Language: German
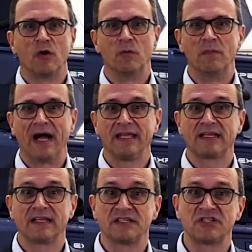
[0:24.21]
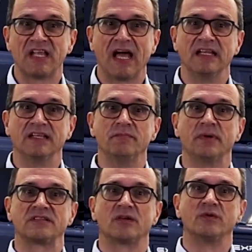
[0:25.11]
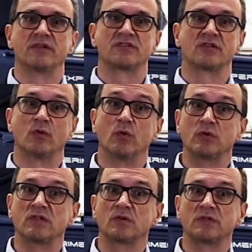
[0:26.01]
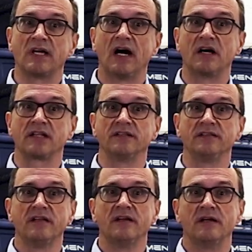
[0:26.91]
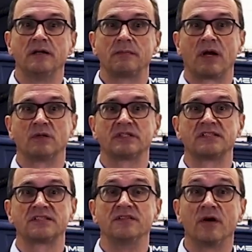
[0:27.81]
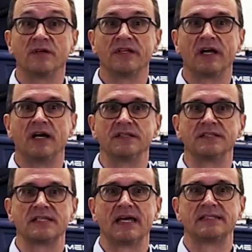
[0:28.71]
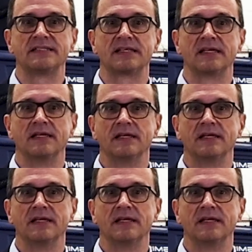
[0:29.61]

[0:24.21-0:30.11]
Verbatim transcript: Um heikle Stellen besonders gut zu tarnen, braucht es neue Ansätze,